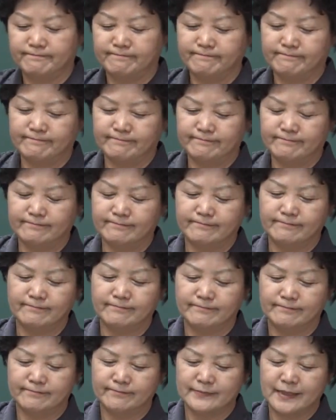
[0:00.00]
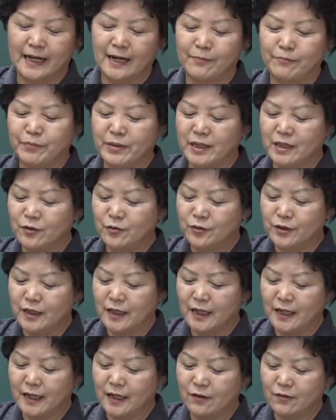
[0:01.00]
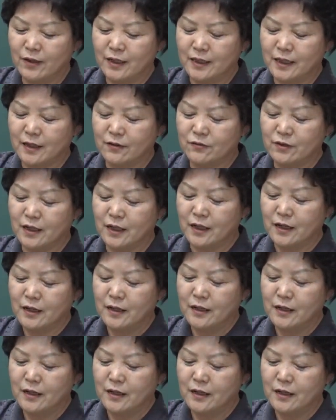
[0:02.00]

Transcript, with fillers: 음, 아 비돈이라라고 할 때 우리